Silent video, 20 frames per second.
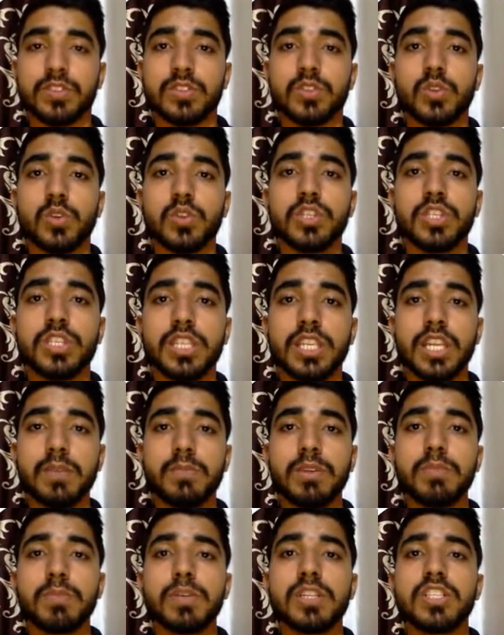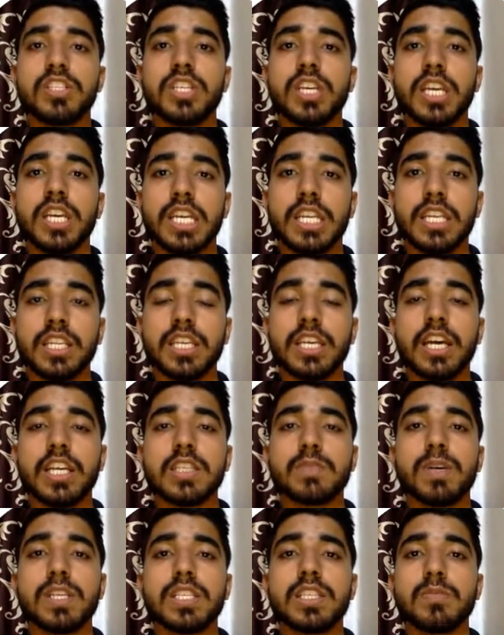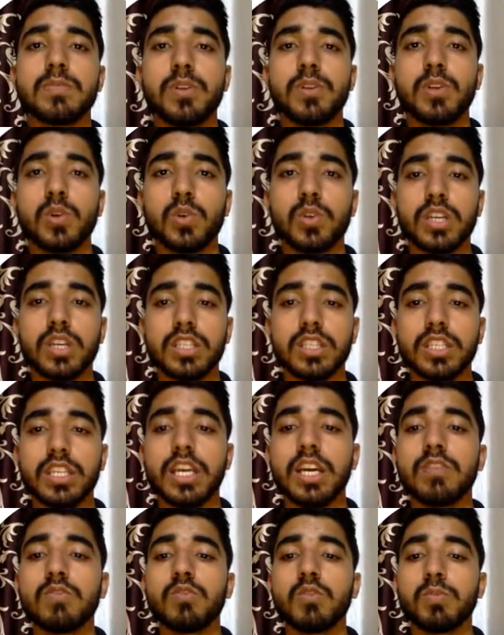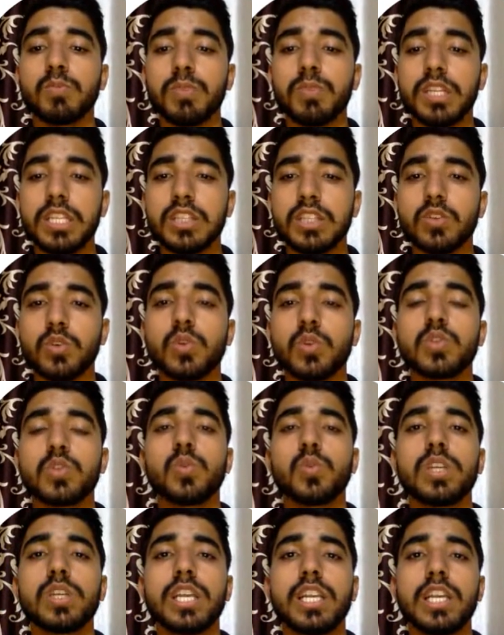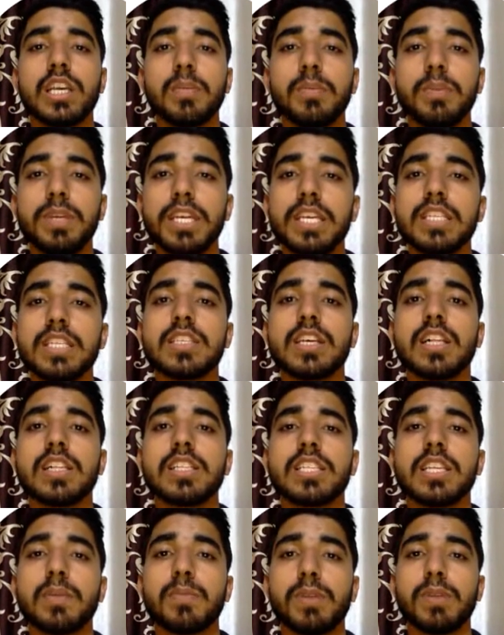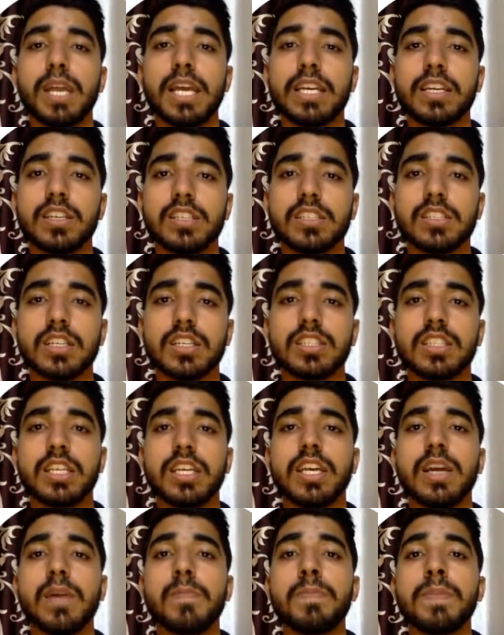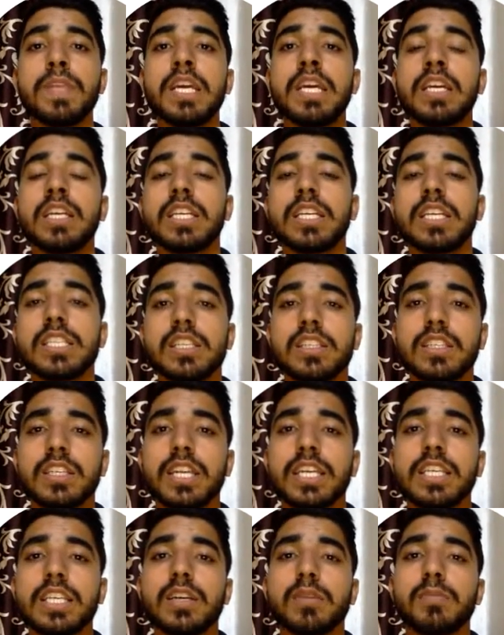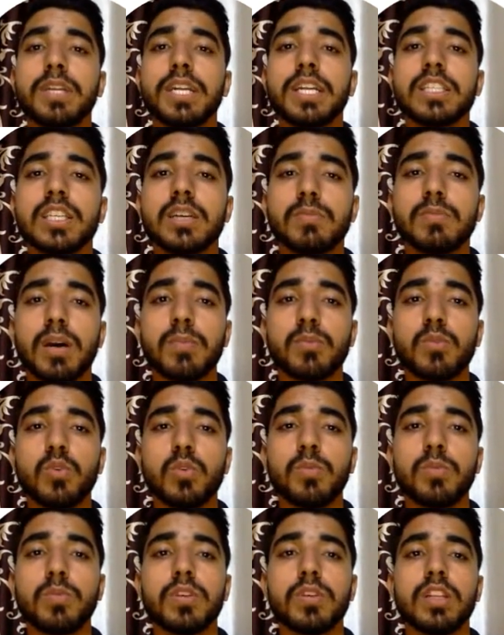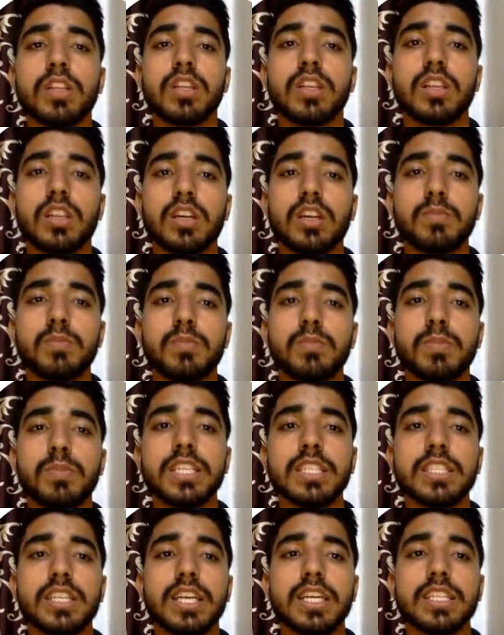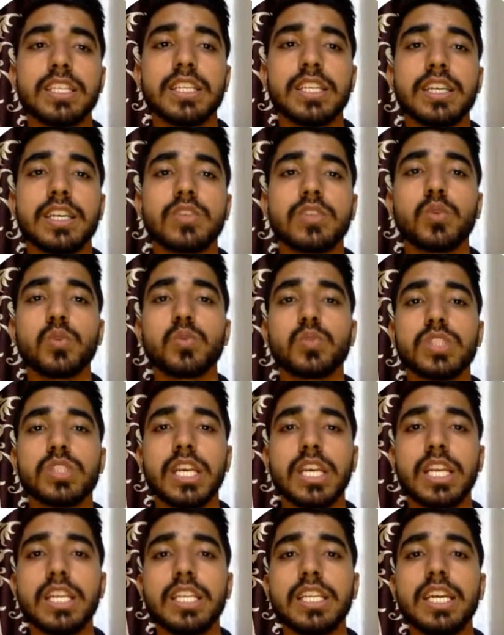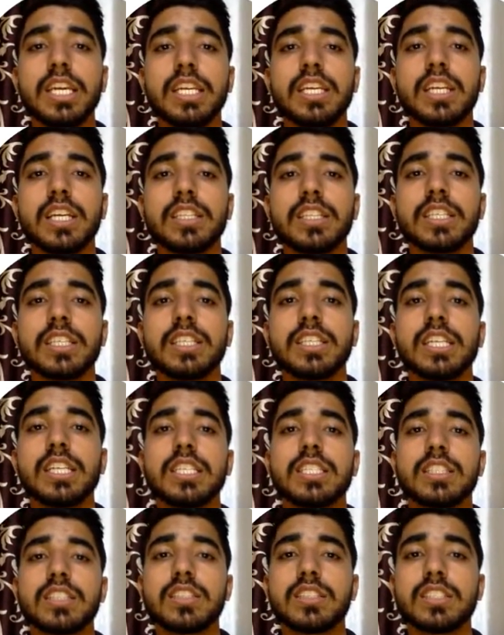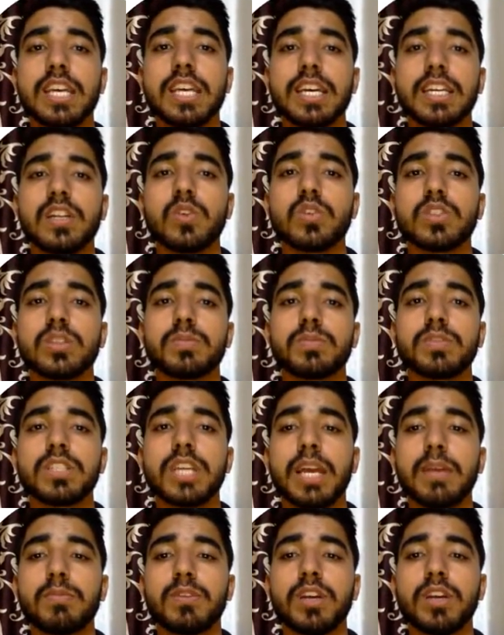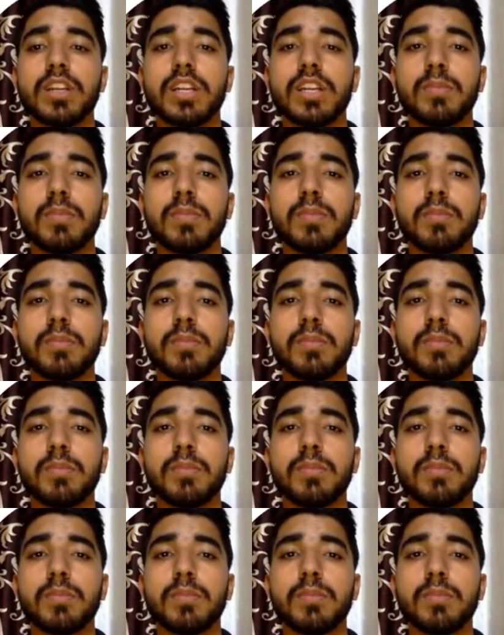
तो जितने भी बच्चे इनके आसपास से बिलोंग करते हैं वो इन दोनों स्कूल के लिए भी इस साल से अप्लाई कर सकते हैं इसी तरह की अपडेट्स हम आपको लगभग देते रहते हैं तो उसके लिए याद रखिए चैनल को सब्सक्राइब करना मत